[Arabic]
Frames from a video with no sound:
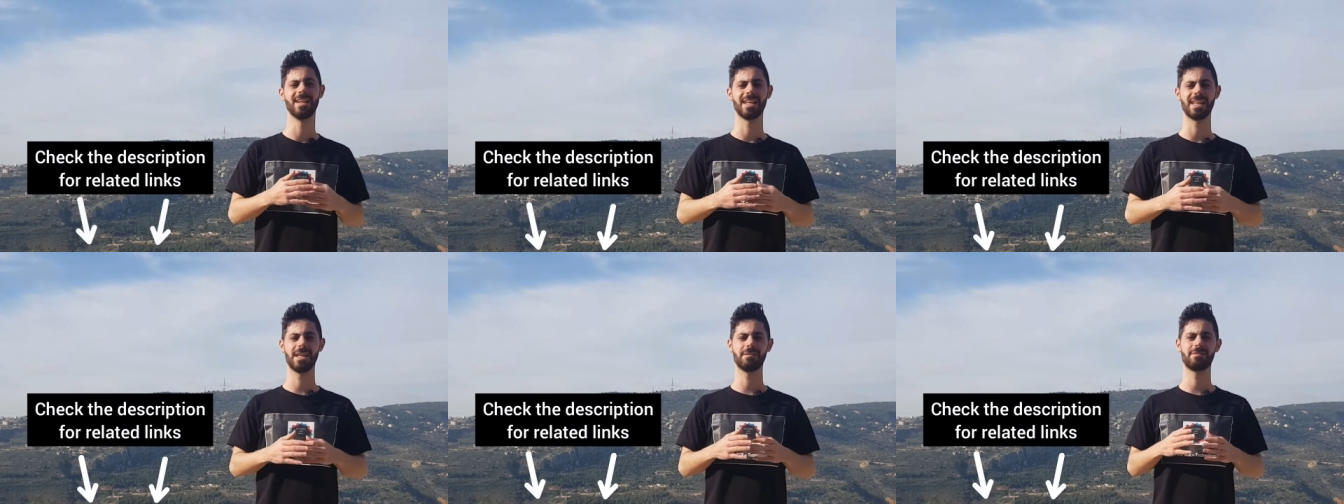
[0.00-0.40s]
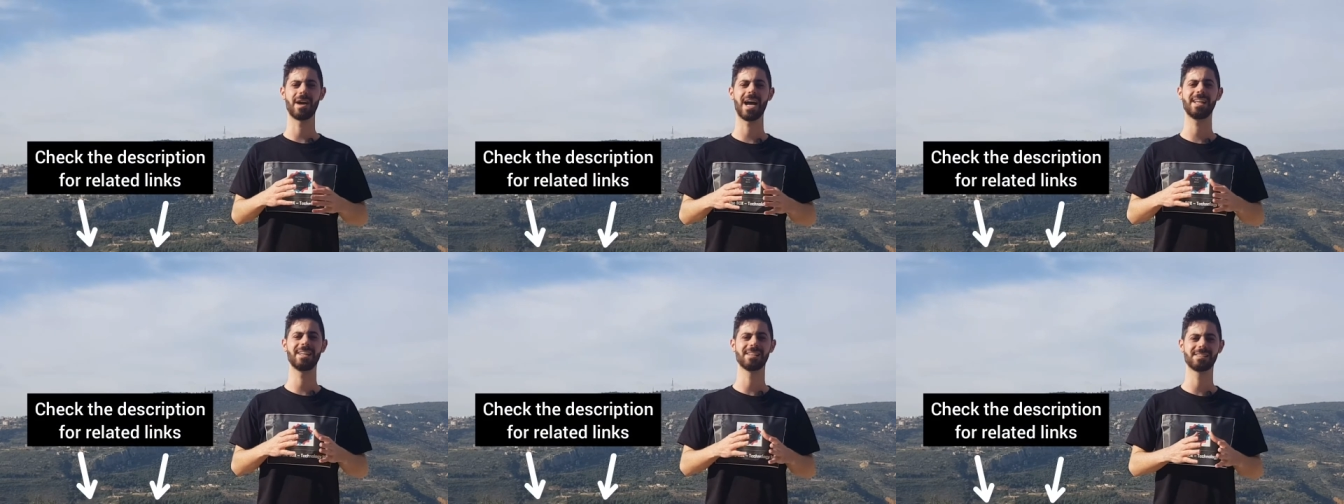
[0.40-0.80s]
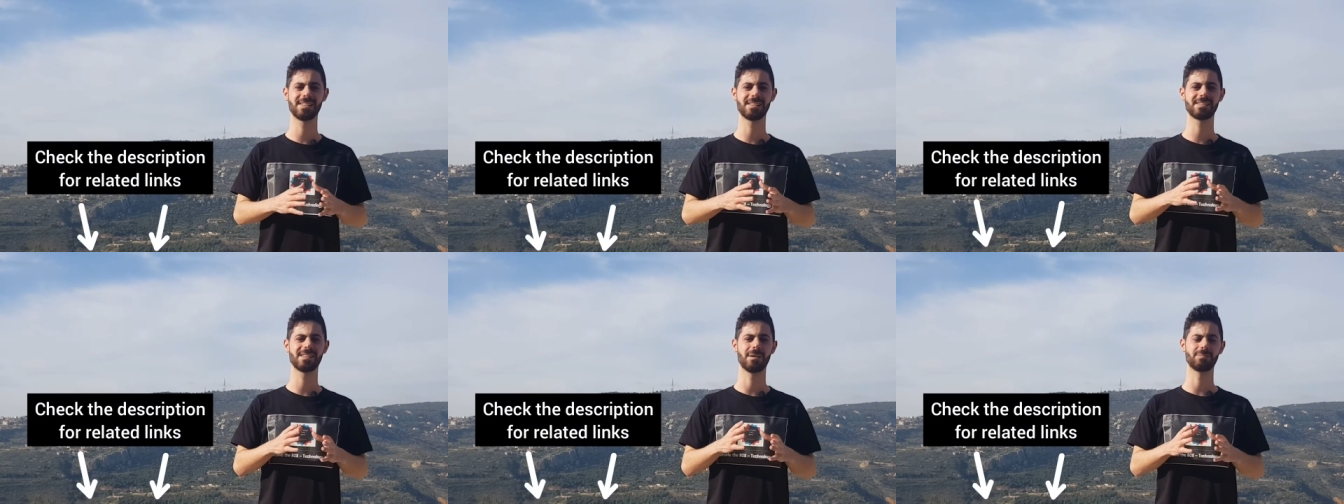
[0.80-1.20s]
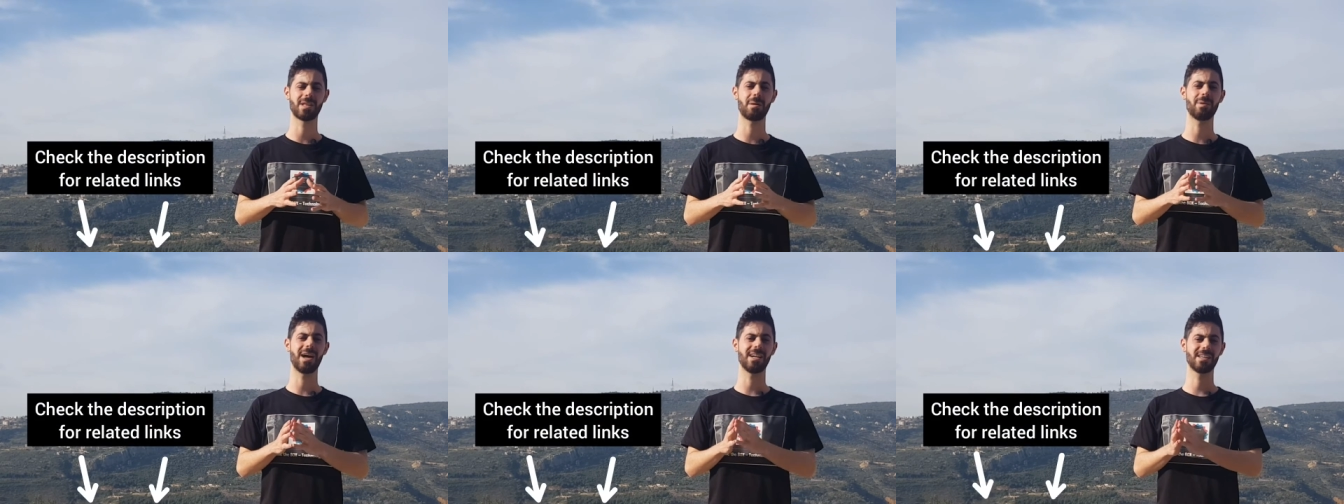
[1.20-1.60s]
كيف هيدي السيستم
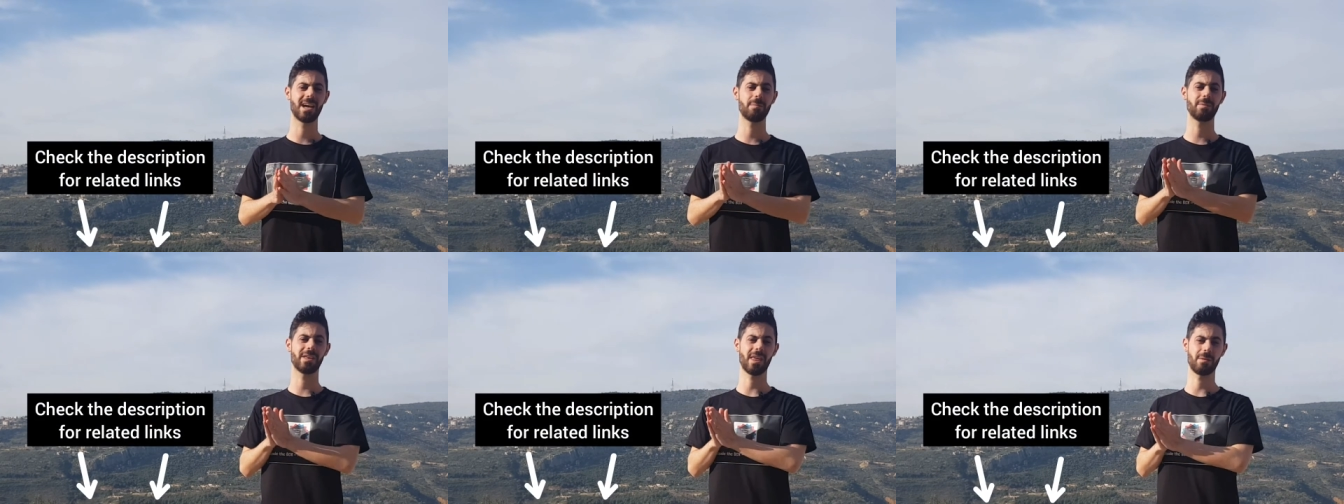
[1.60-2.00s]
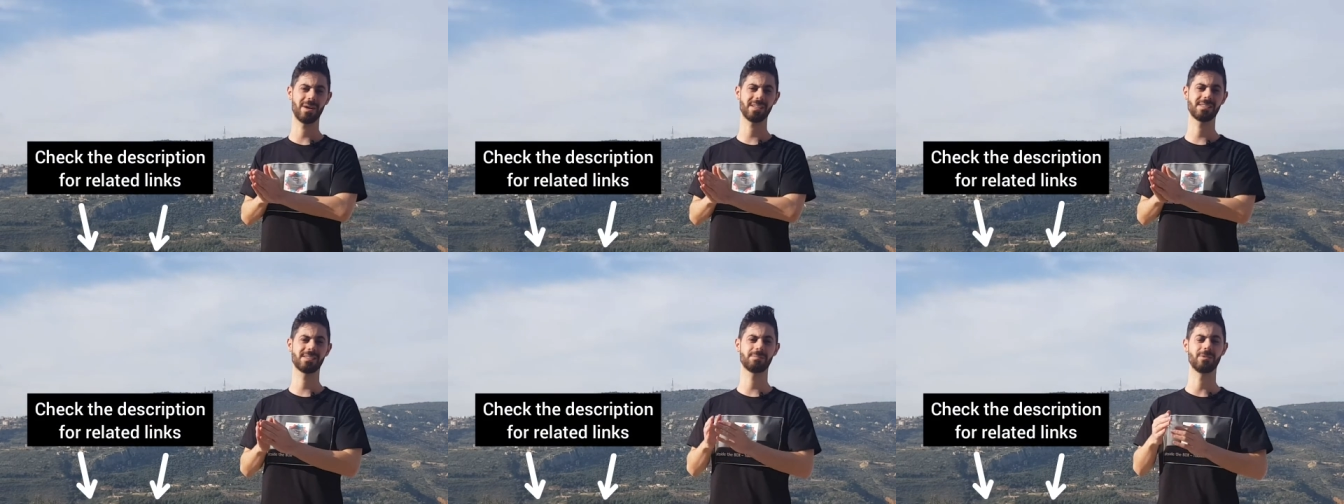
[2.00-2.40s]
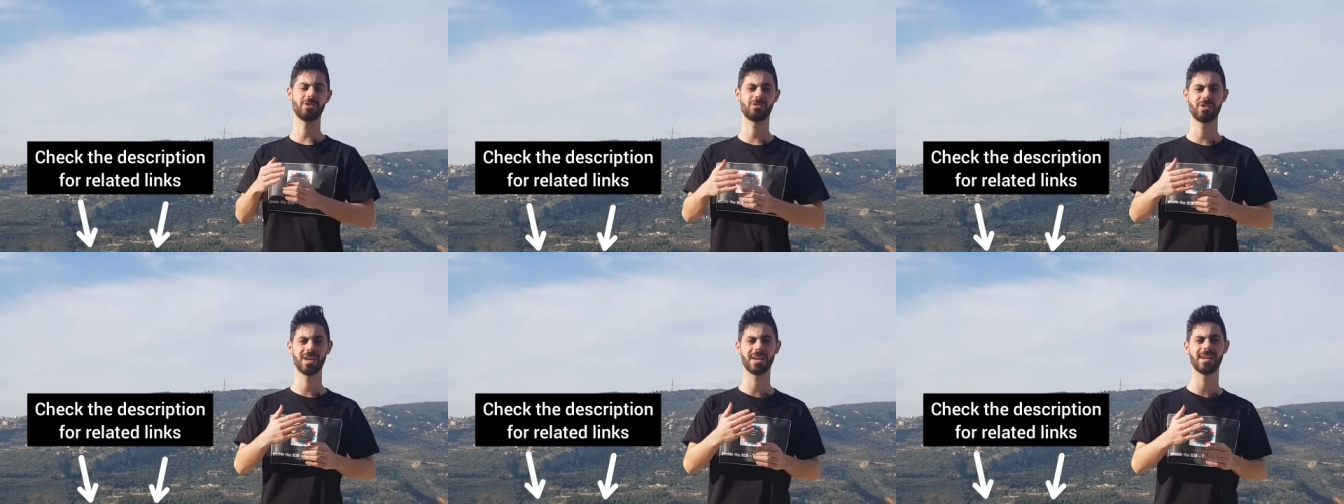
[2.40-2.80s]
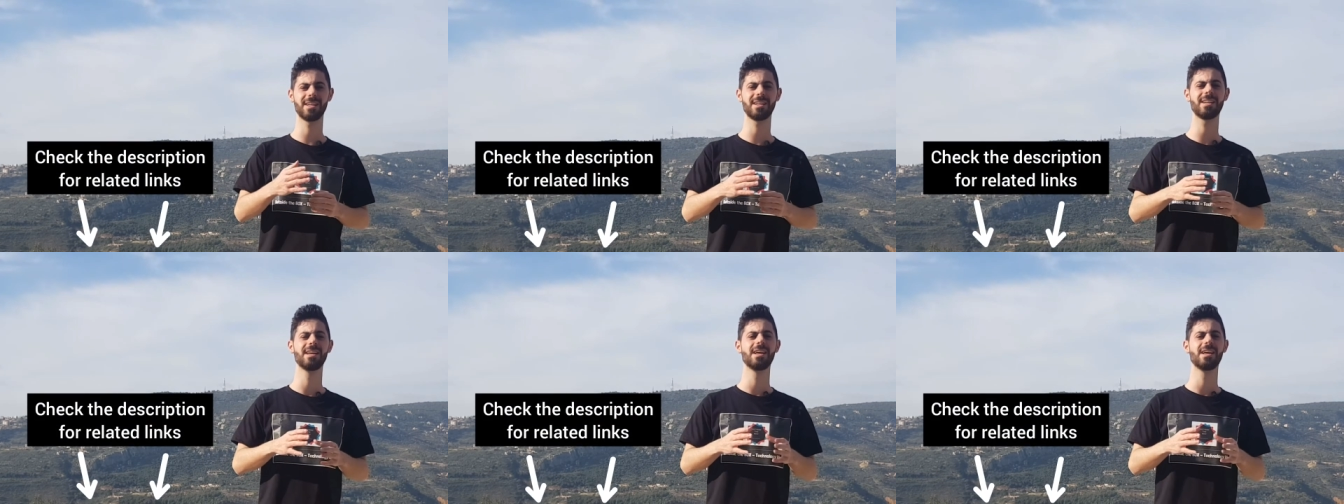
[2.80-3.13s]
تبع الكاميرا بس تشتغل